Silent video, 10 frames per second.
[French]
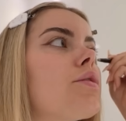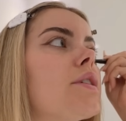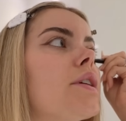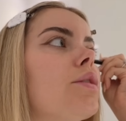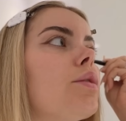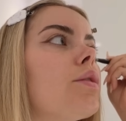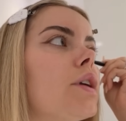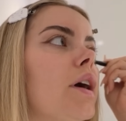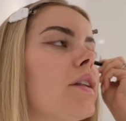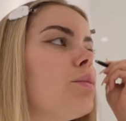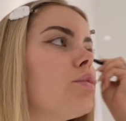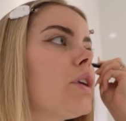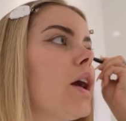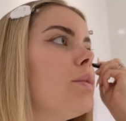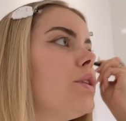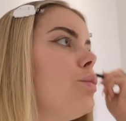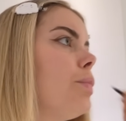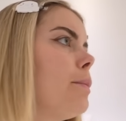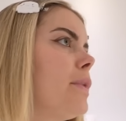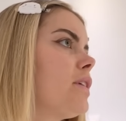je vais essayer de garder mon calme et de
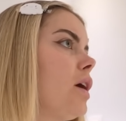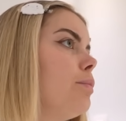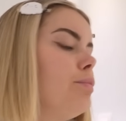pas me mettre à